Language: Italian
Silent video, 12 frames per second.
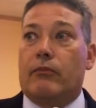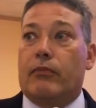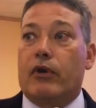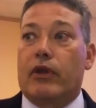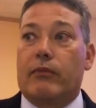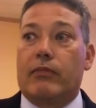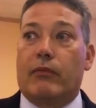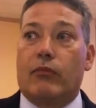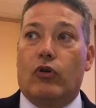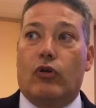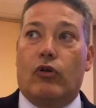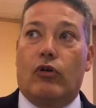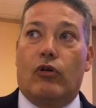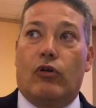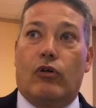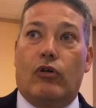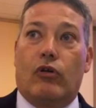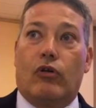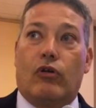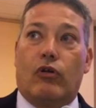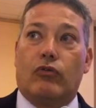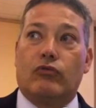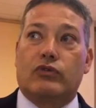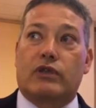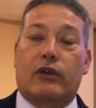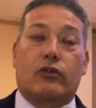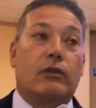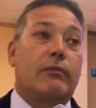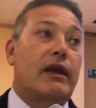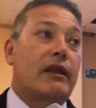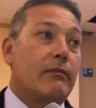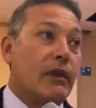Poi abbiamo un sacco di barche,